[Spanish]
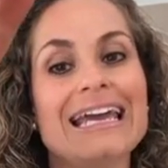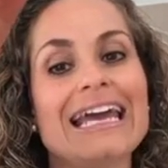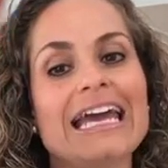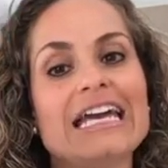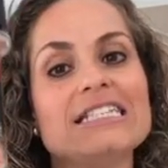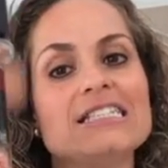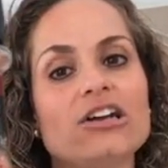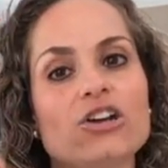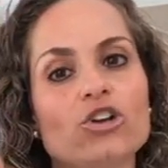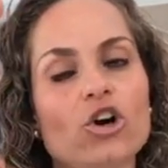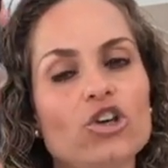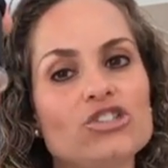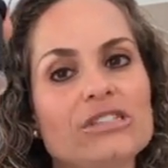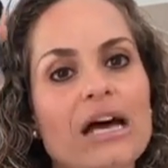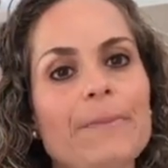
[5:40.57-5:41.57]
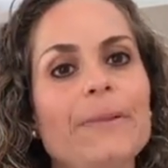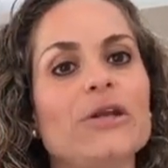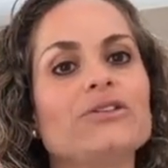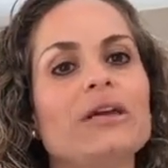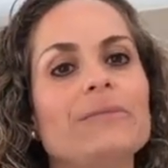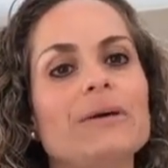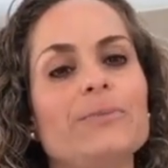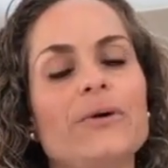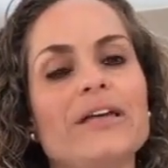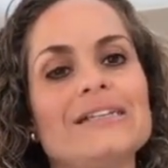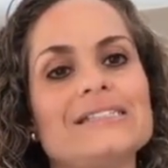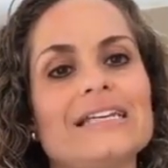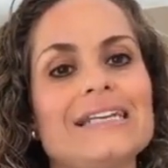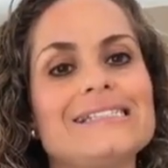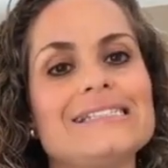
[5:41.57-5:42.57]
es rosa, pero también puede
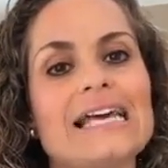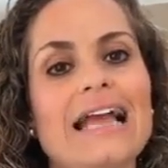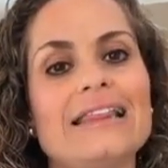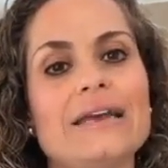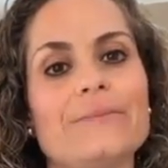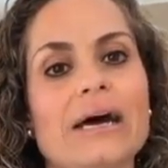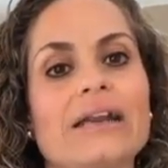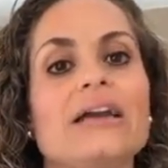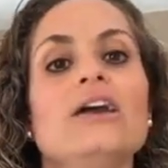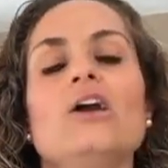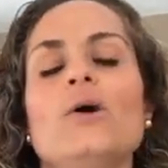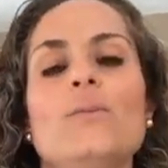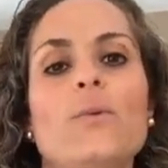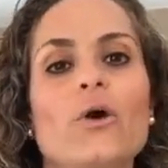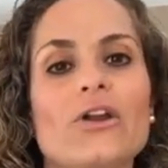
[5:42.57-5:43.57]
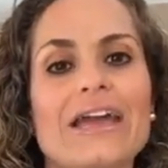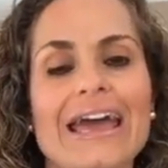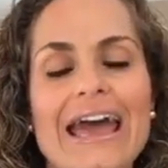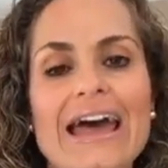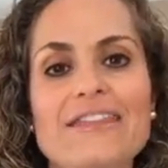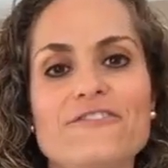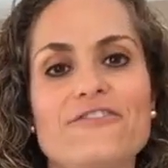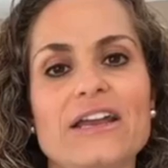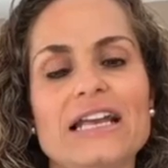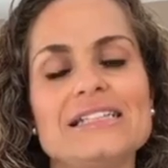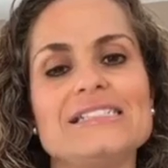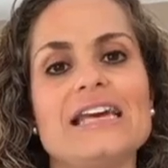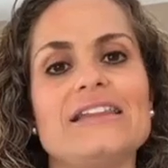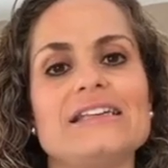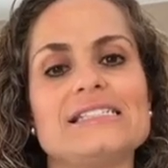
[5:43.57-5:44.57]
ser sal de mar. ¿Por qué a
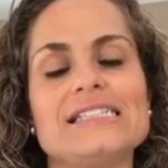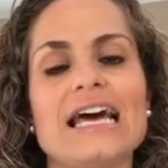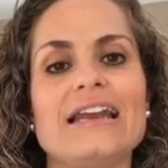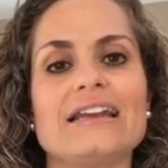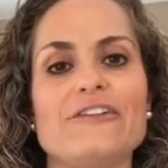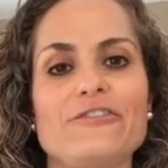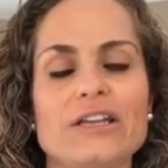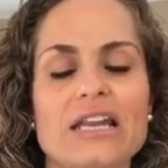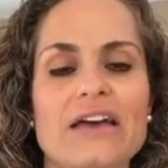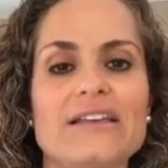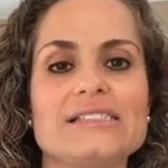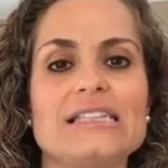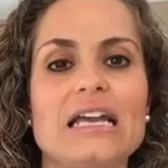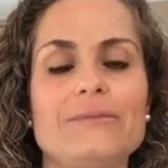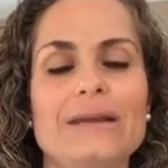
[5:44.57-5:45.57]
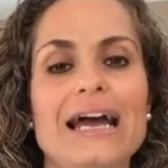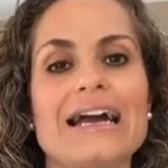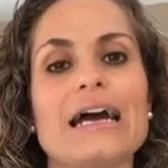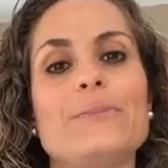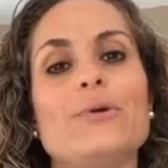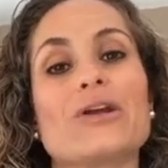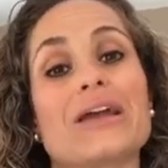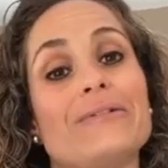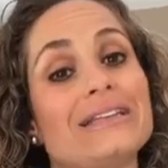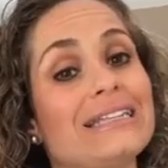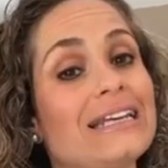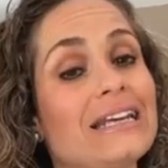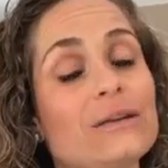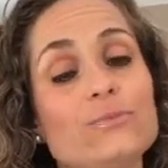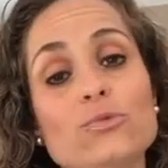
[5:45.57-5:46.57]
diferencia de sal refinada, sal blanca? Porque va a
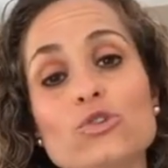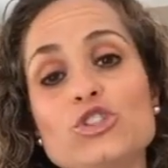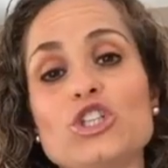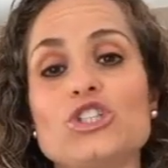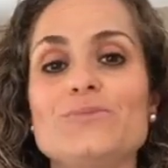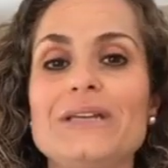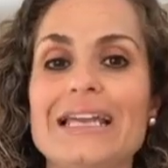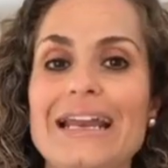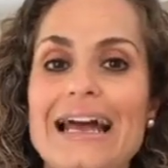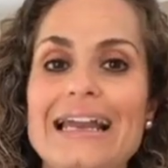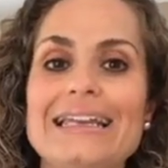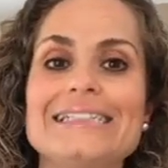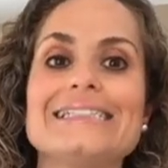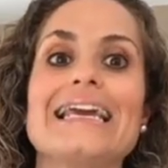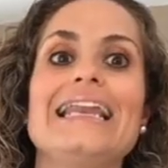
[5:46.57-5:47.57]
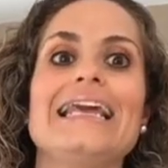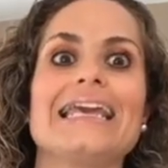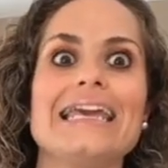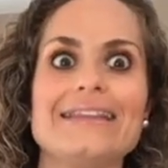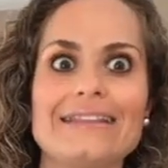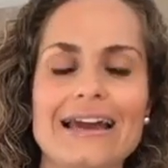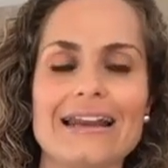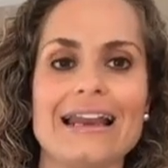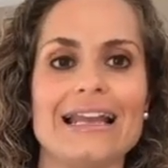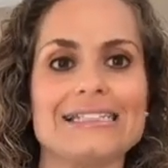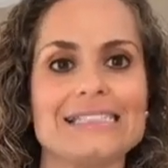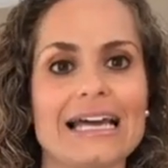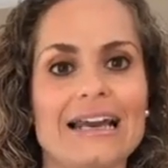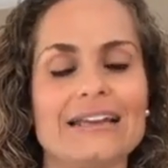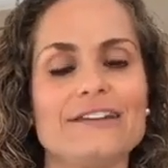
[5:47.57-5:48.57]
tener muchos minerales que le quitan a la
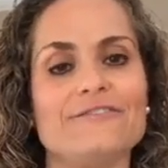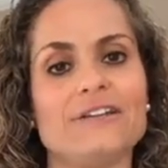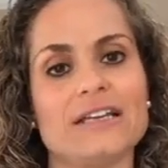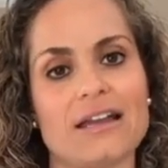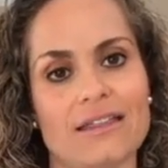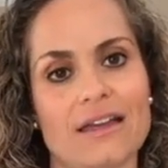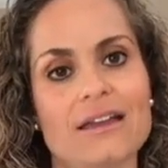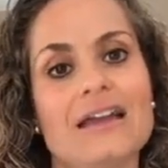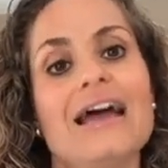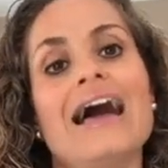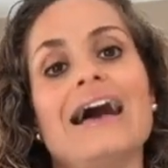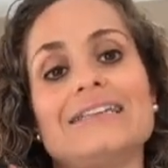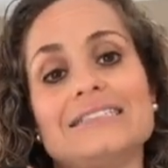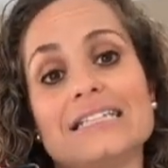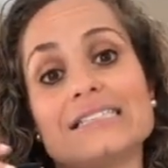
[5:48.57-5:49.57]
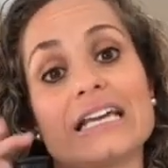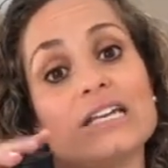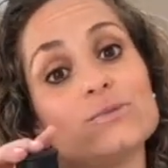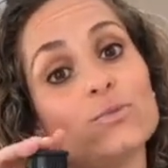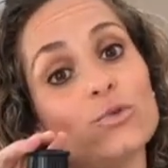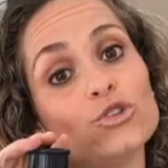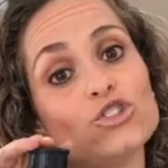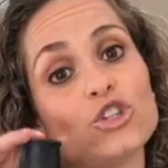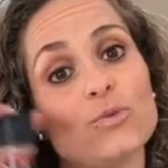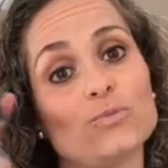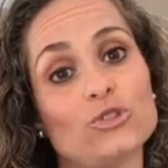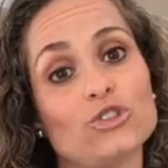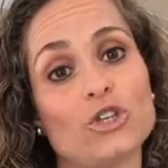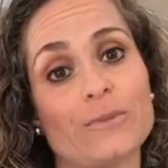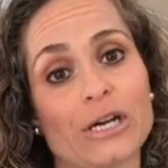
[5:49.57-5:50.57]
sal refinada. Así es que es mucho,
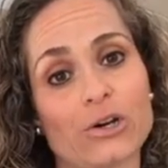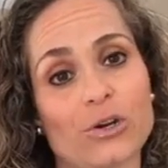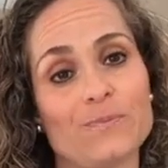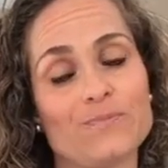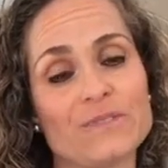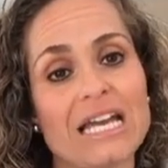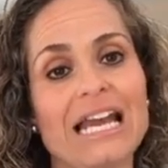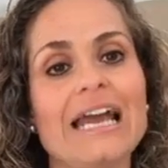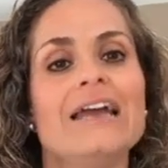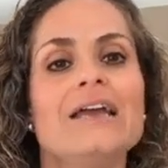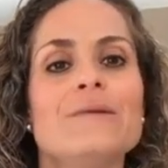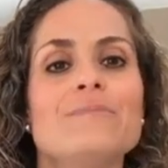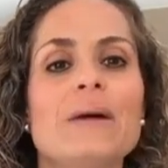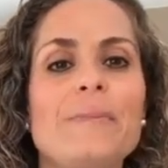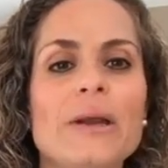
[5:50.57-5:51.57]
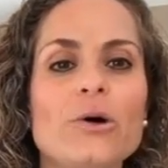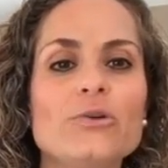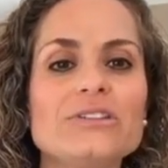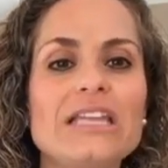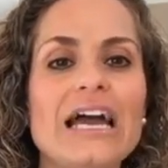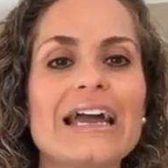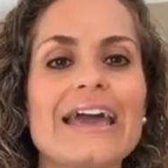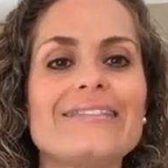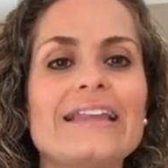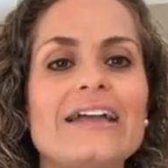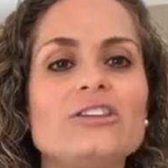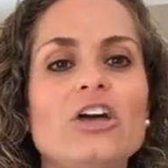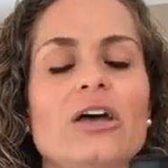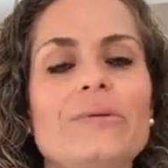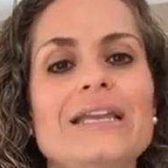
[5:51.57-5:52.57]
mucho mejor, ¿sale? Me preguntan qué
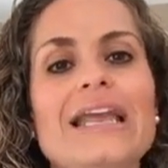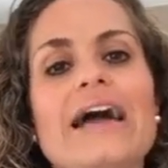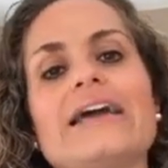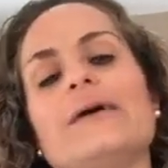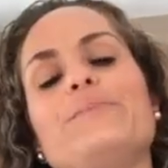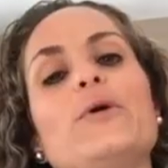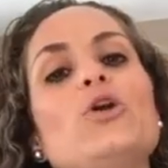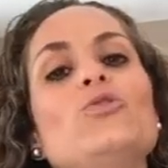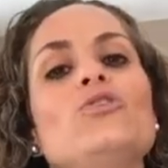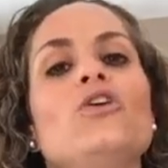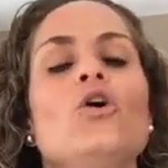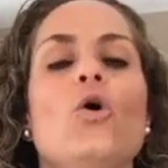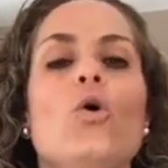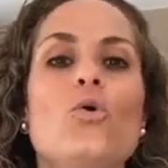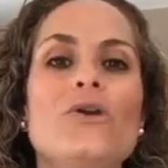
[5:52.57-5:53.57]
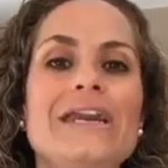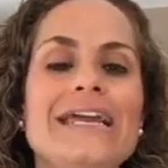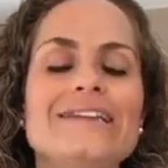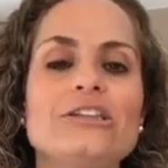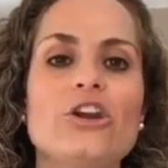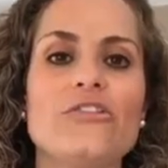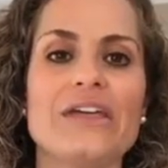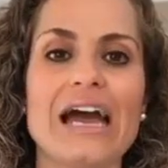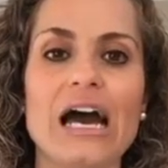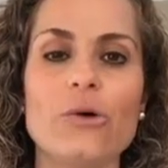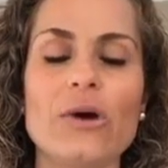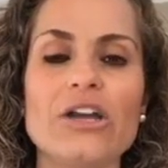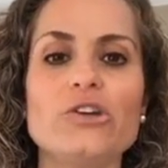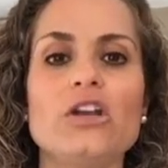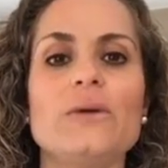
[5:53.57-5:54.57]
tanto de vinagre. Por un, litro de
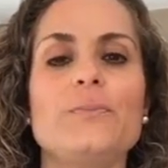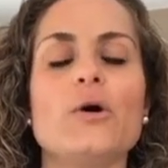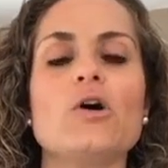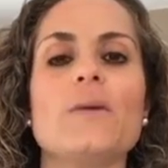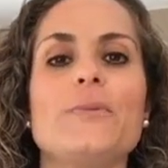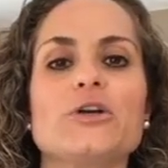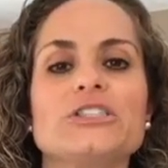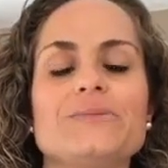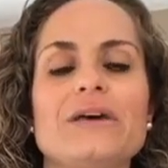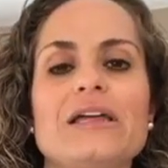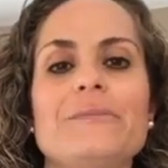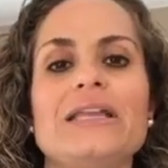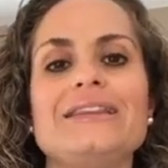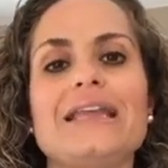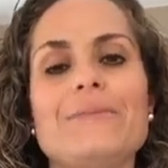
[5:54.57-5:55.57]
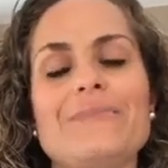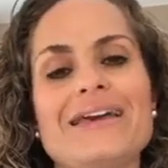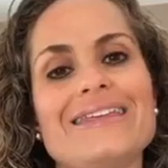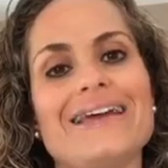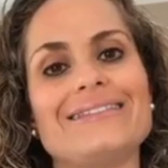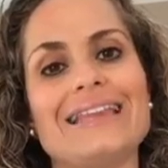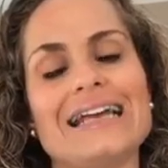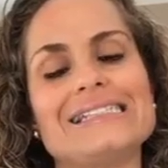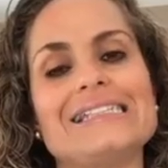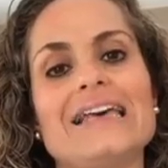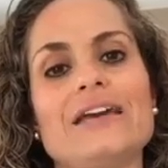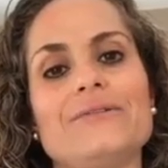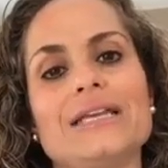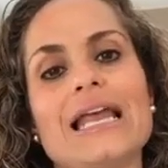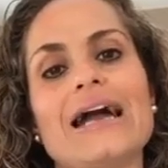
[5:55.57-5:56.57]
agua yo le pongo aproximadamente media taza
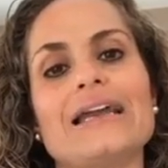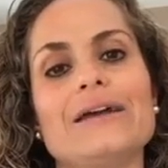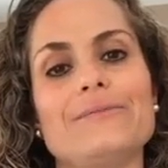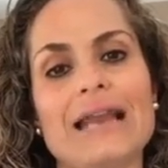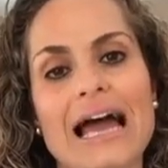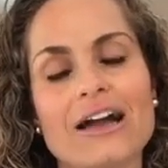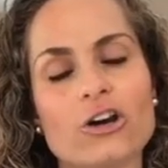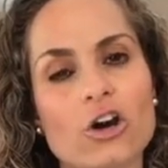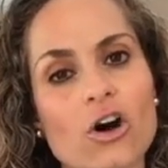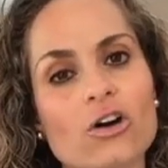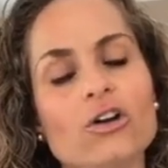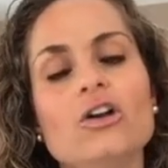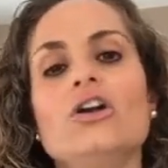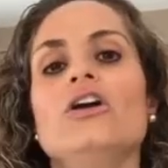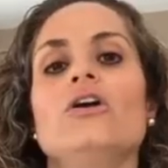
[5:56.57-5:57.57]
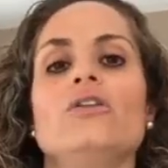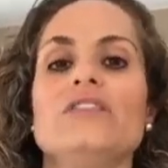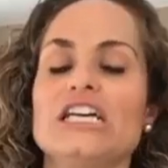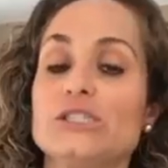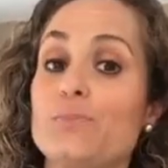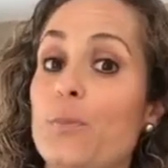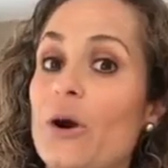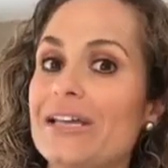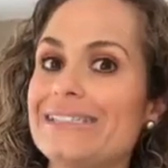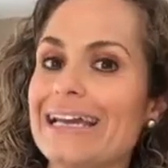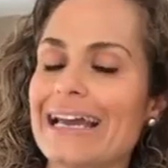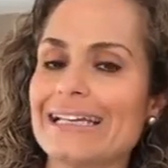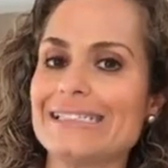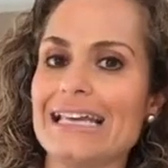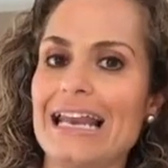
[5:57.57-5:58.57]
de vinagre blanco. Después de
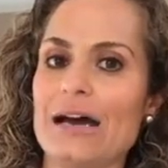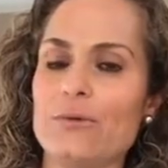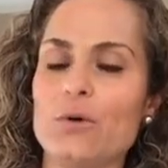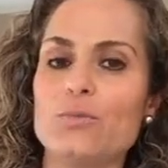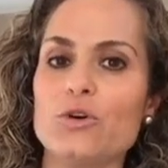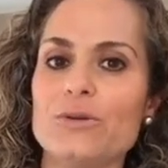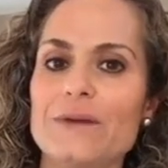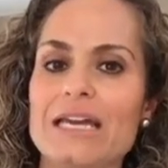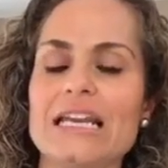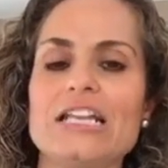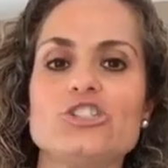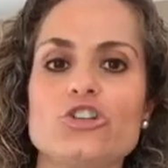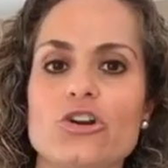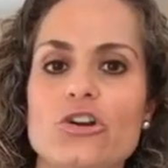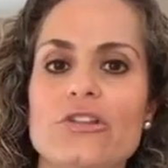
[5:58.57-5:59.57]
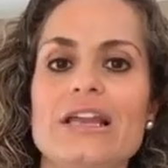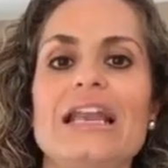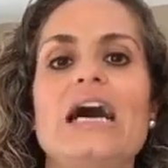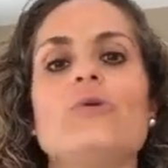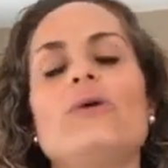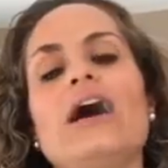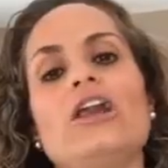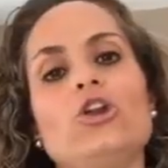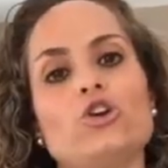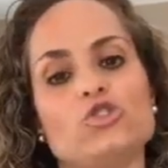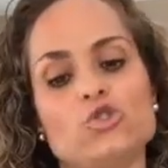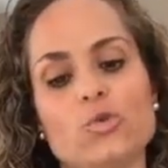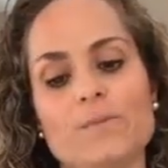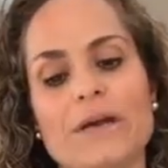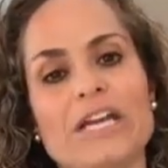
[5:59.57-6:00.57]
que se lavó muy bien al chorro del agua, lo
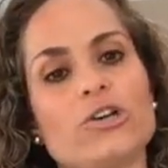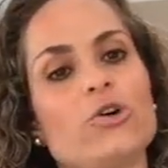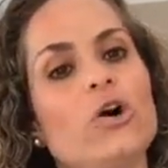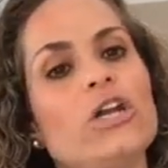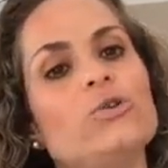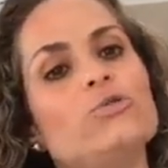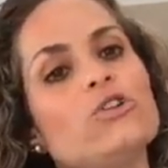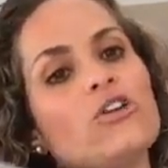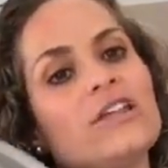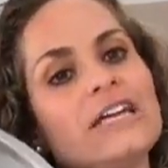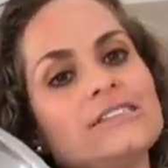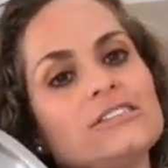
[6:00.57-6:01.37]
sumerjo en uno de